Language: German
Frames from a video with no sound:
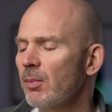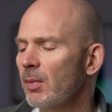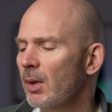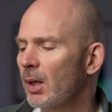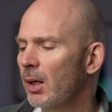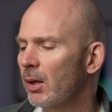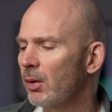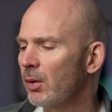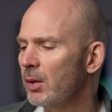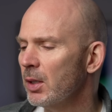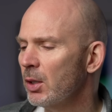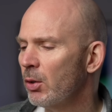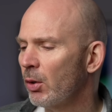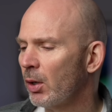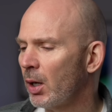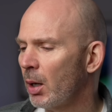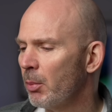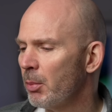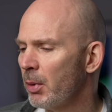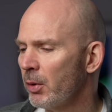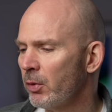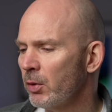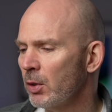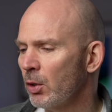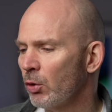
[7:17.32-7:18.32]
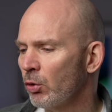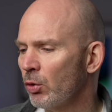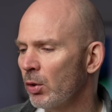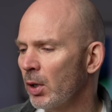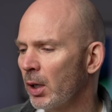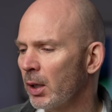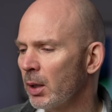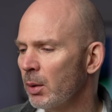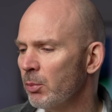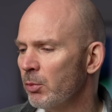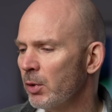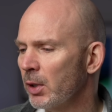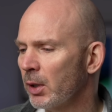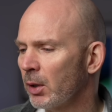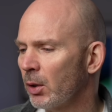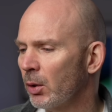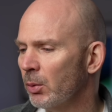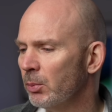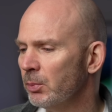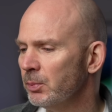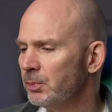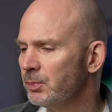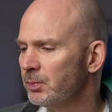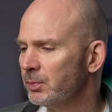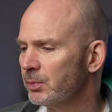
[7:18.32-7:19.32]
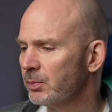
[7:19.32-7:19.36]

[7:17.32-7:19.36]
Also Nikon-Kameras sind da schon lange im Weltraum.